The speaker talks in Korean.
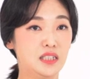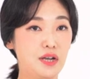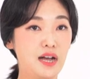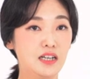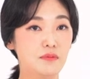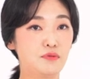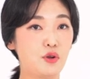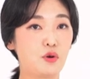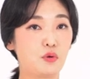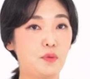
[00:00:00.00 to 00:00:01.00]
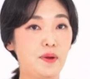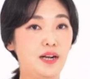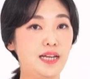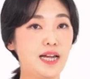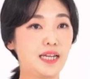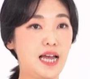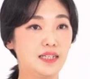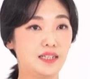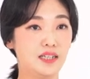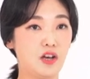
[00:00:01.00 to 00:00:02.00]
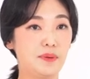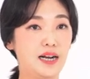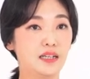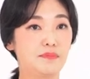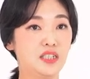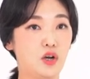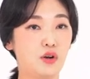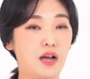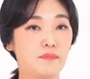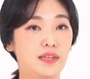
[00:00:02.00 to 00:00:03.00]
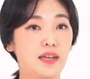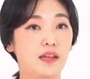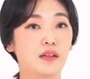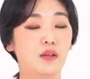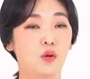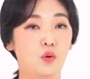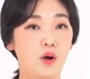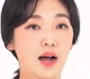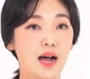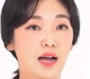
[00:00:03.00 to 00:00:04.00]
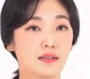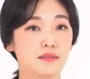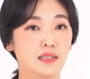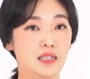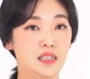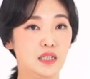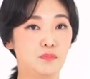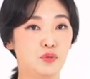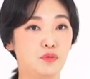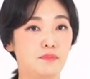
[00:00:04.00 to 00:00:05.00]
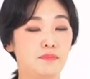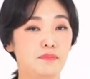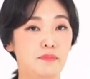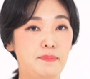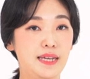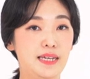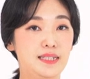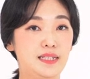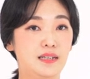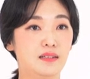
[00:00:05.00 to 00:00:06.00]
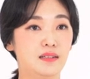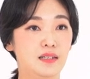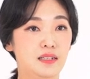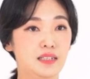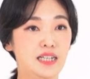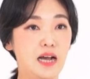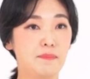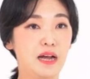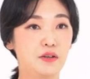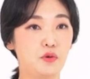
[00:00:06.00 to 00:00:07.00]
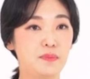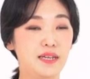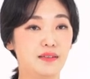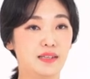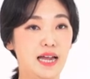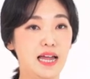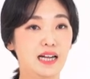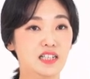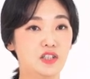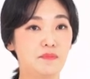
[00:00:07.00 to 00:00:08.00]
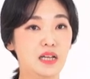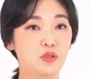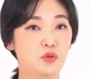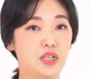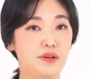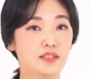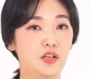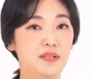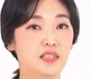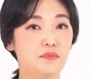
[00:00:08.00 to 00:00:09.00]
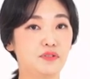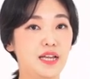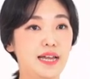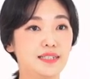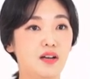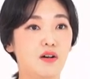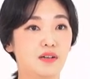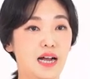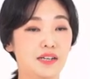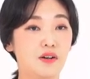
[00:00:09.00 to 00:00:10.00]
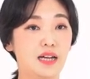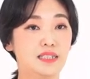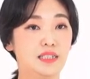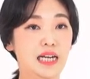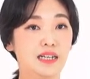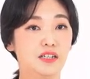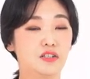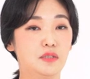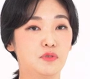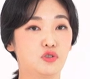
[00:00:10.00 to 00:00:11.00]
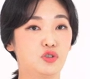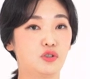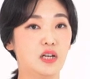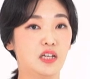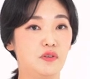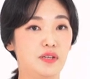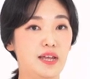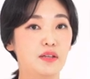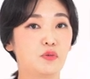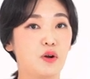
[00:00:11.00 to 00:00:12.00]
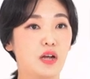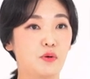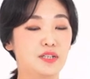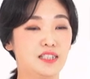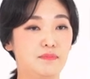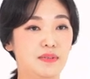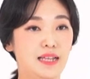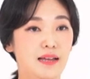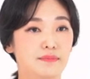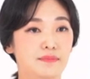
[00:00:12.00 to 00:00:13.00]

생활을 풍요롭고 편리하게 하는 기업이라는 비전과 함께 화학, 식품, 패키징, 의약 바이오 및 다양한 첨단 소재와 서비스 분야에서 강력한 시장 리더십을 구축하기 위해 노력하고 있습니다.